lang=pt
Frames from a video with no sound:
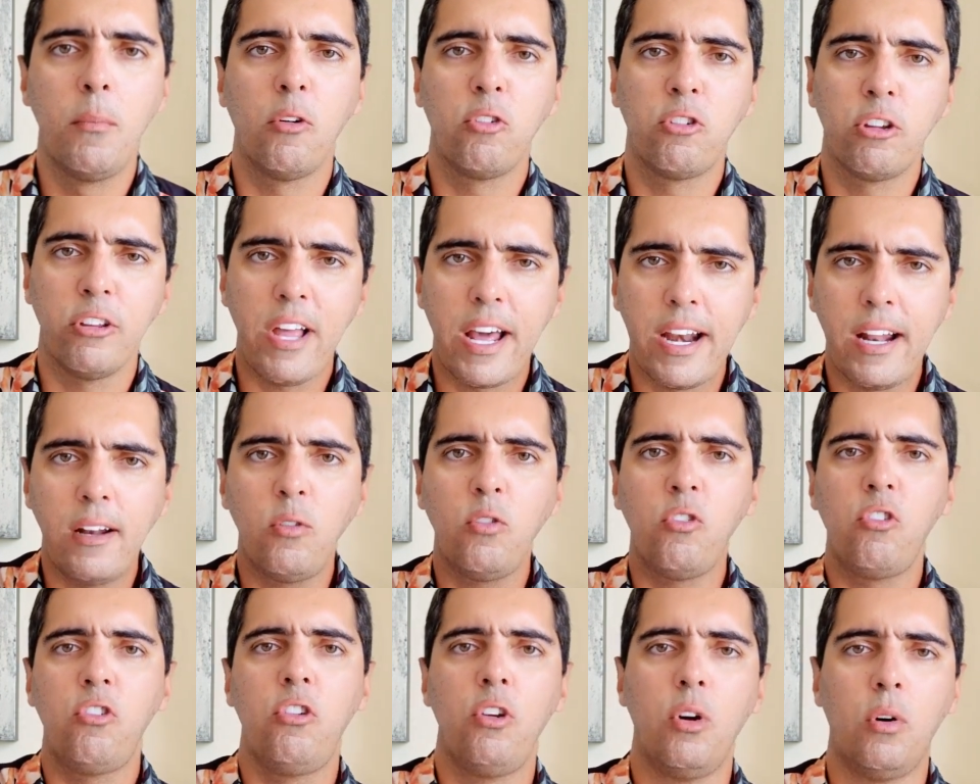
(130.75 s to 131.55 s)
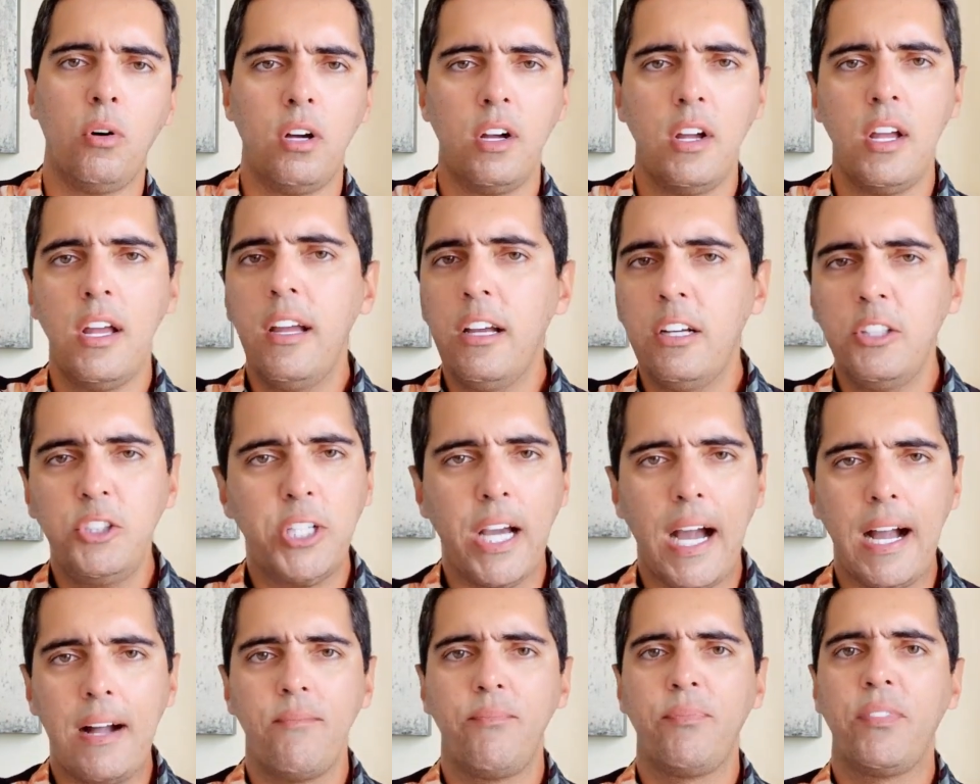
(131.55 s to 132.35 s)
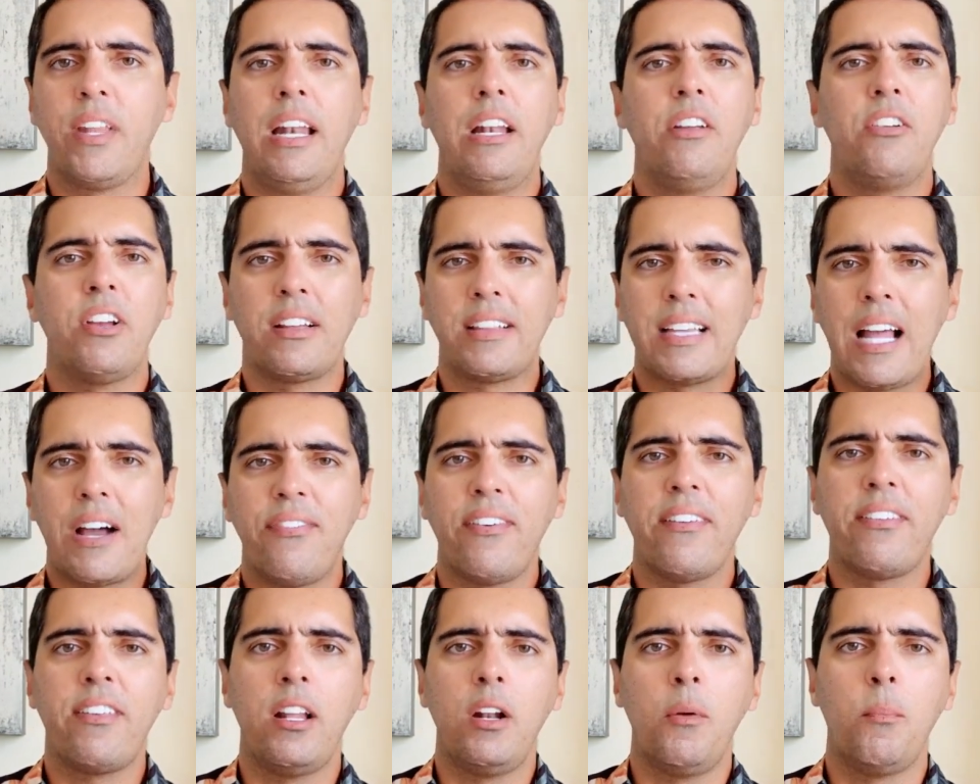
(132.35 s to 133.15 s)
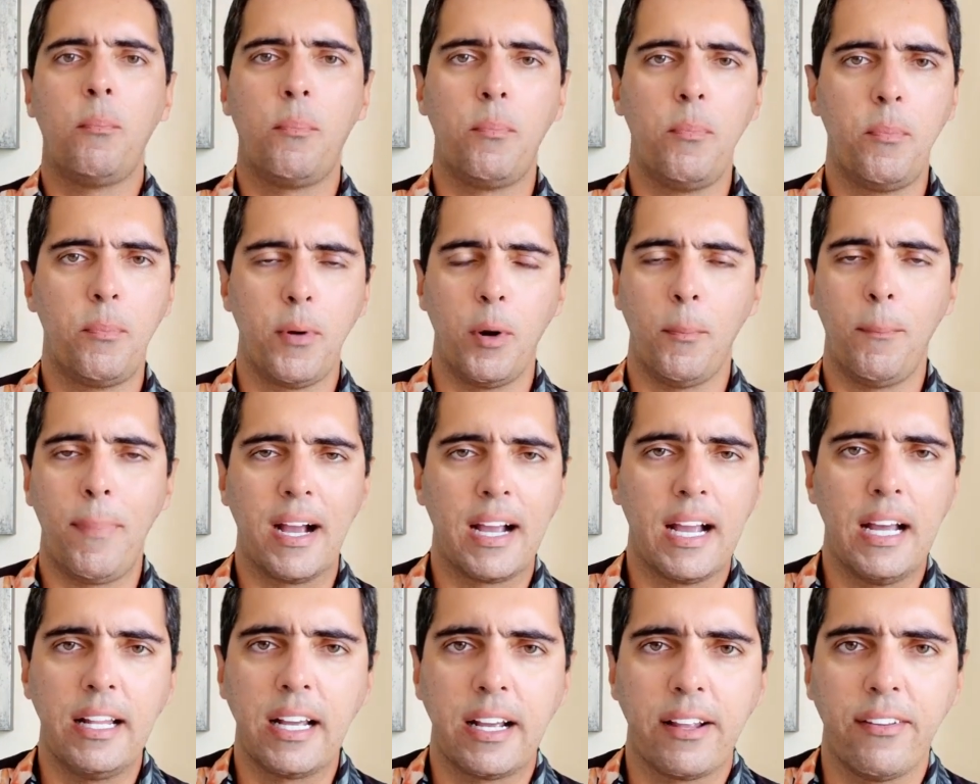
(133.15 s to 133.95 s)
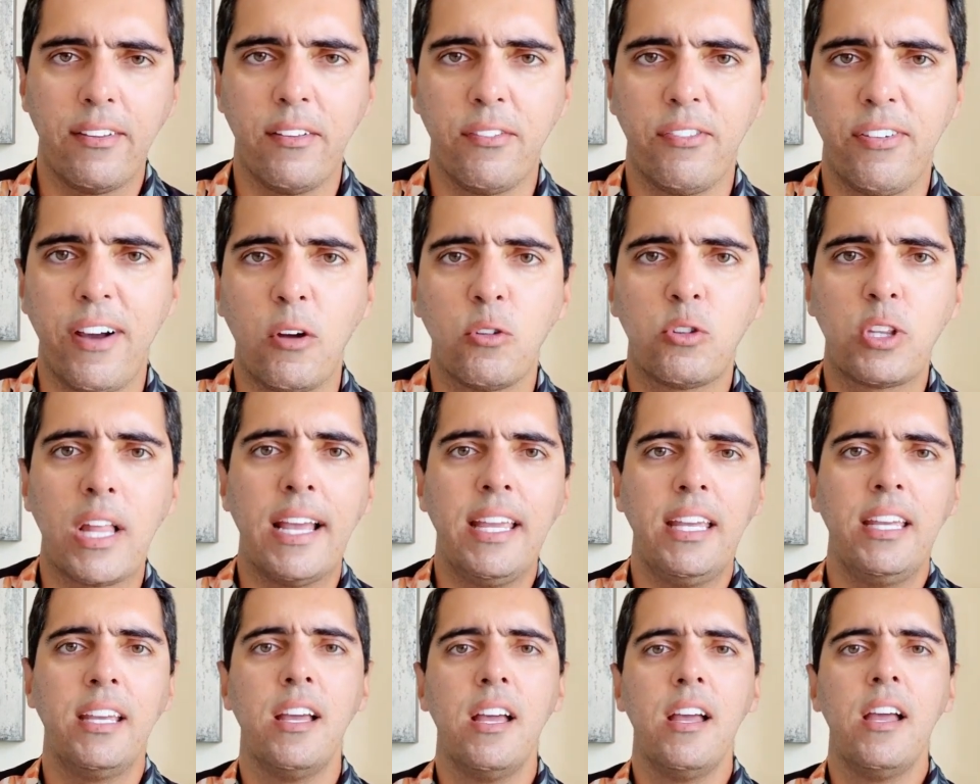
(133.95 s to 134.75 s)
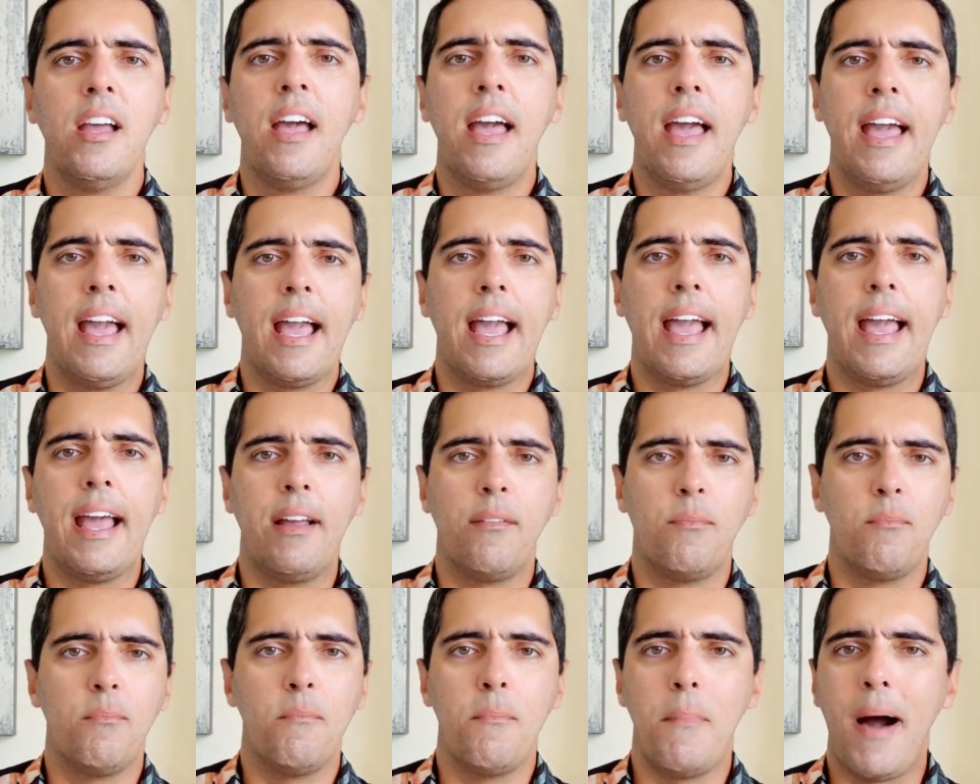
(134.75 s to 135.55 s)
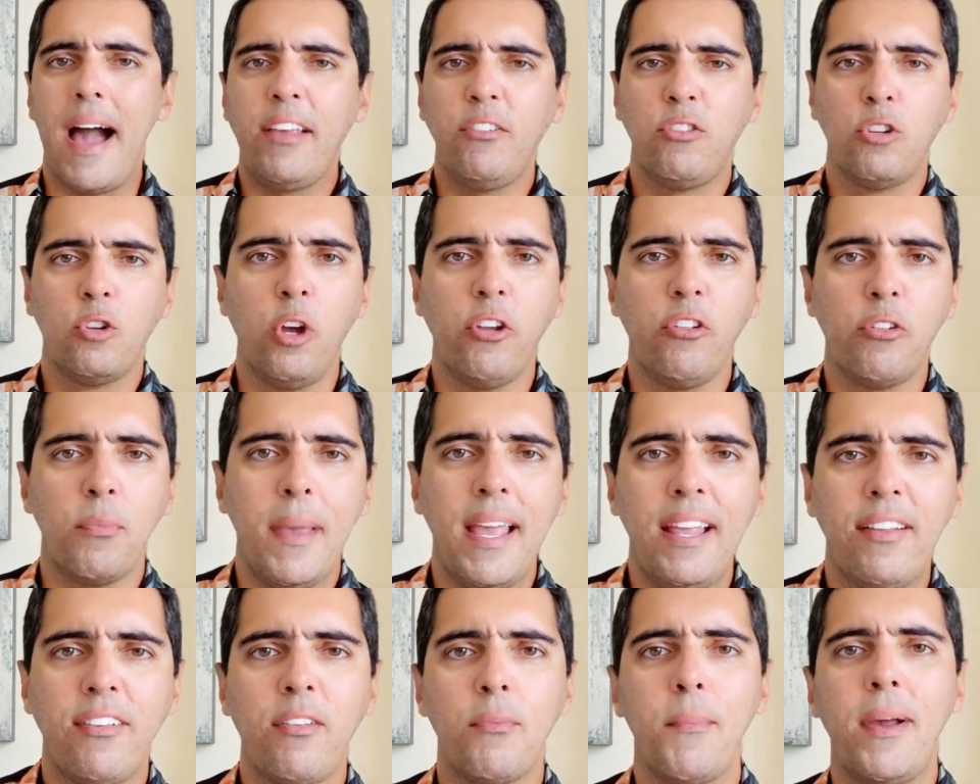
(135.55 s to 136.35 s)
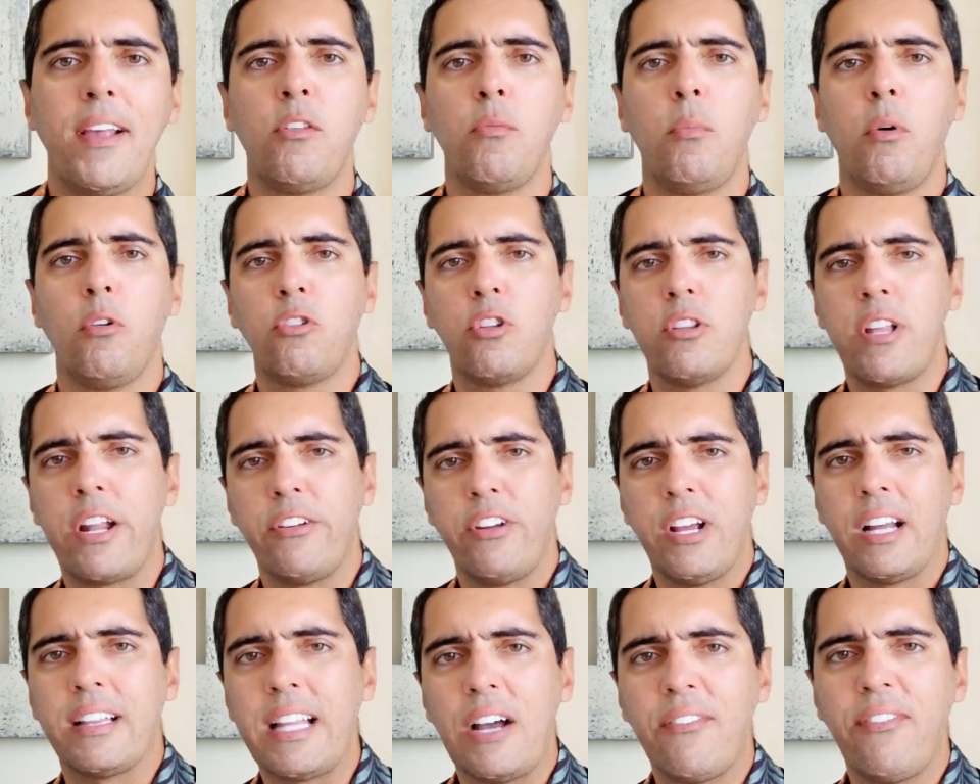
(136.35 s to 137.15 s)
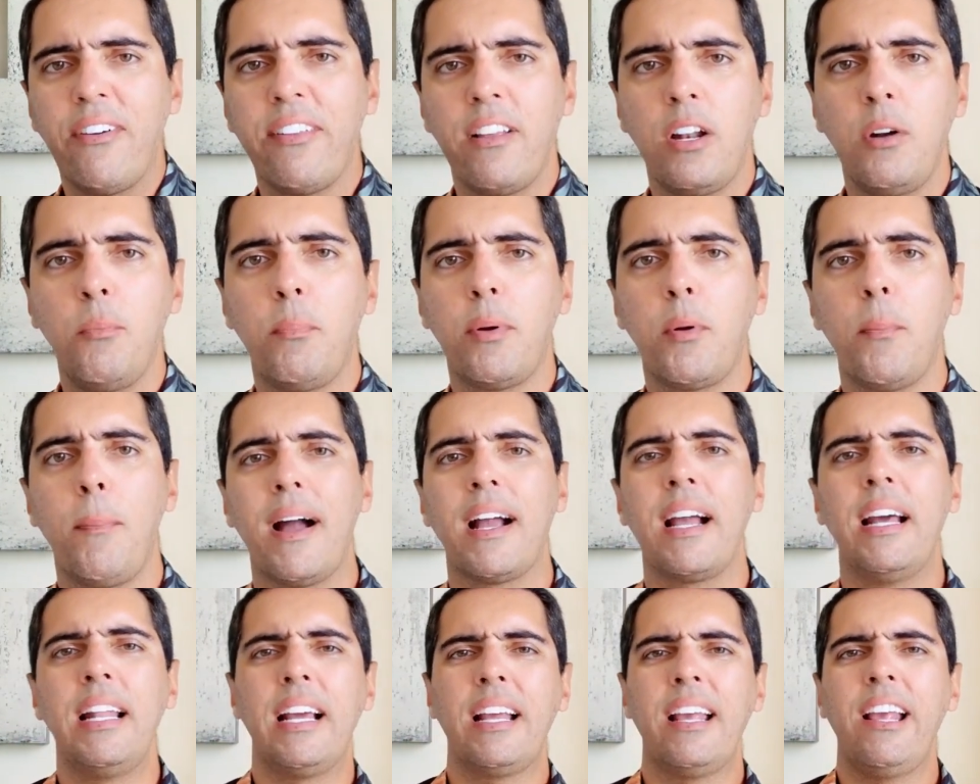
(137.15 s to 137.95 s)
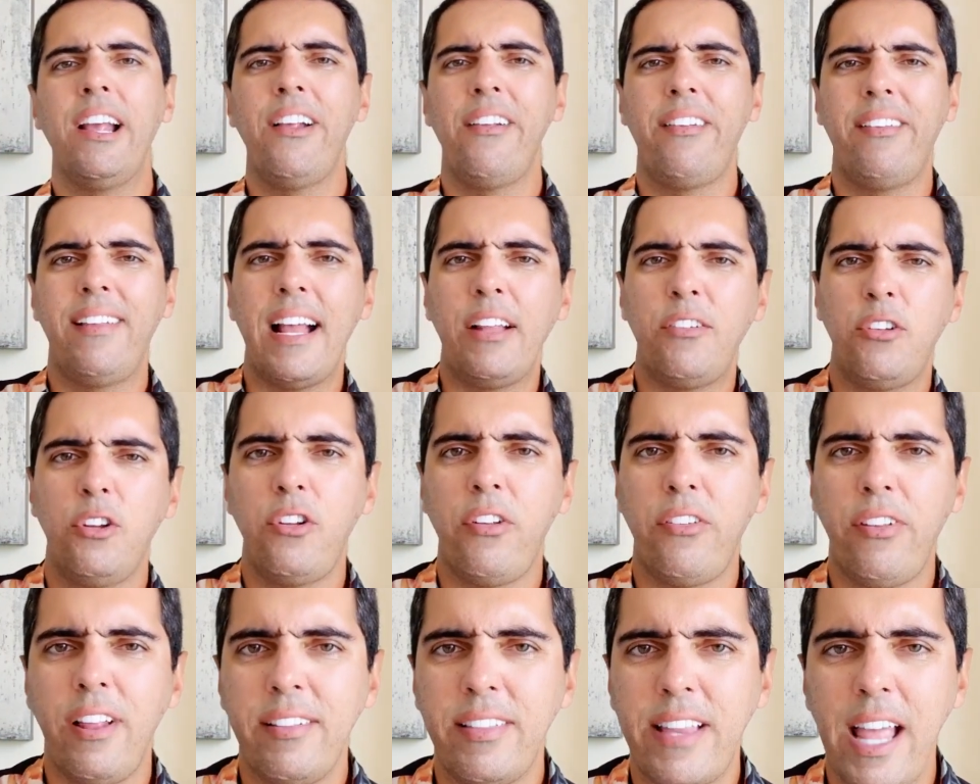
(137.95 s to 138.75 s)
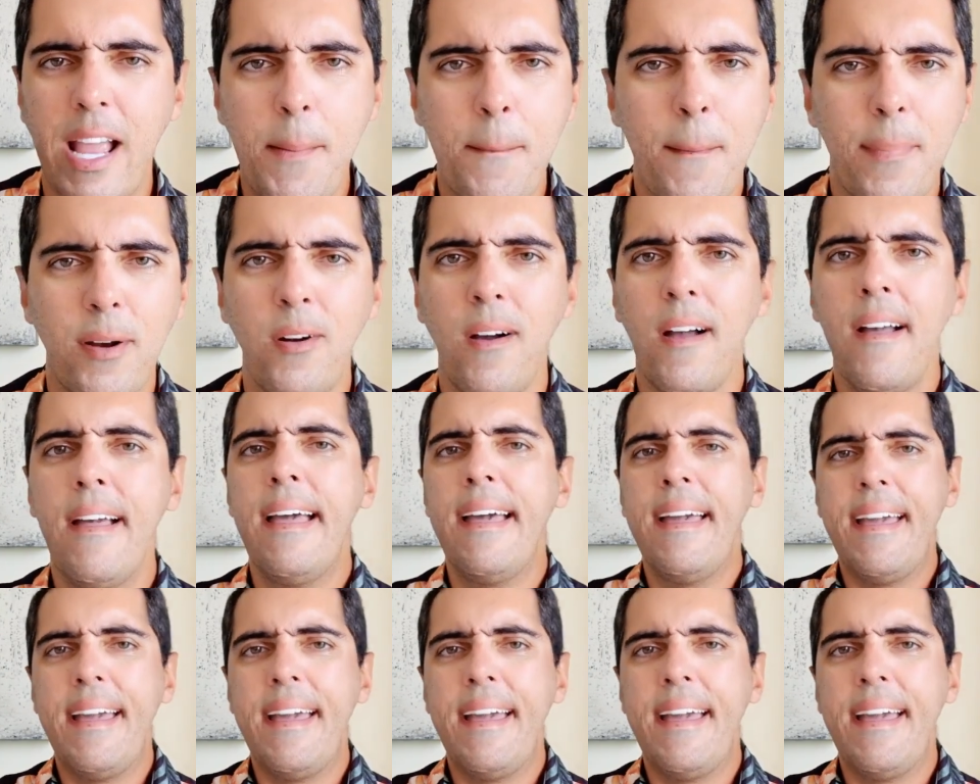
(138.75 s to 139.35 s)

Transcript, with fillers: O Bolsonaro anunciou já, ele já está fazendo propaganda, quer dizer, falta aí é, mais de dois meses, mas o Bolsonaro já está fazendo propaganda que em 7 de setembro